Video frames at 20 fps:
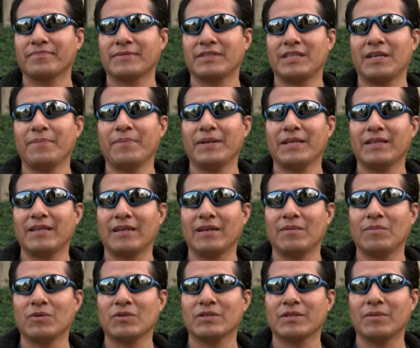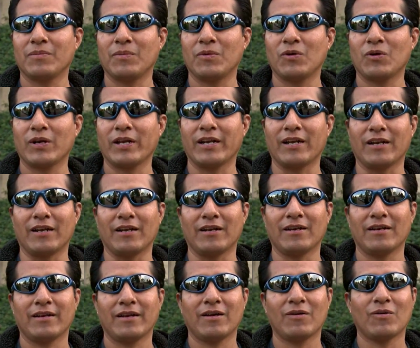Siempre tenemos temor
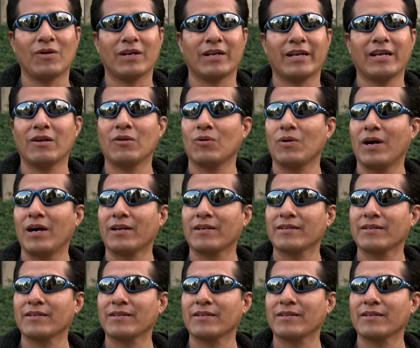en, en cualquier lugar,